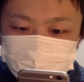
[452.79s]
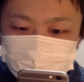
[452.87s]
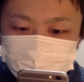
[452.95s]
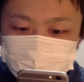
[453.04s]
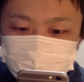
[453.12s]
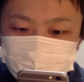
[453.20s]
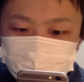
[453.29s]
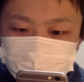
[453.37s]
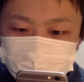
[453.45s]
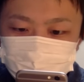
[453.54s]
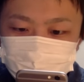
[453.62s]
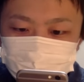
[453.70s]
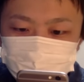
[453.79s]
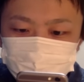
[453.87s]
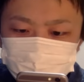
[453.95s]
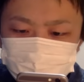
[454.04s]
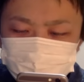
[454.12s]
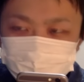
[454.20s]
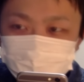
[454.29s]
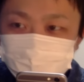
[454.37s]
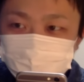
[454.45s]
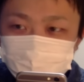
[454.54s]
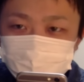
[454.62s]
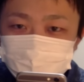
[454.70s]
辛いぞ。あと
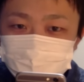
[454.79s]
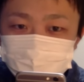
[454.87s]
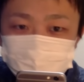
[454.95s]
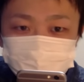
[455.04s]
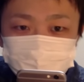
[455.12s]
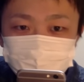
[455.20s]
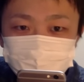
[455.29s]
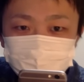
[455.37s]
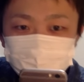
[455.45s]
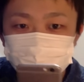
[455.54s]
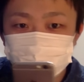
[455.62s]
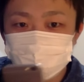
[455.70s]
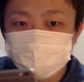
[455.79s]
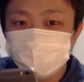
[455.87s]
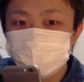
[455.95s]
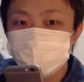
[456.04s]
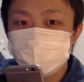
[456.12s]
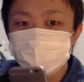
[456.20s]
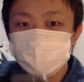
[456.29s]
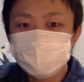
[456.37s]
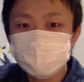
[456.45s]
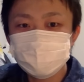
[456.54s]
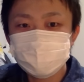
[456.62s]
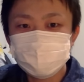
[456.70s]
20体ぐらい。ですか？20
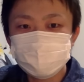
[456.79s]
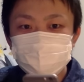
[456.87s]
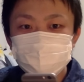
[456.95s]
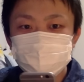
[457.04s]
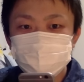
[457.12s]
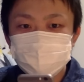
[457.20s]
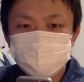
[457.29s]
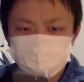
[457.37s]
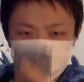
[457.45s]
体ぐらい。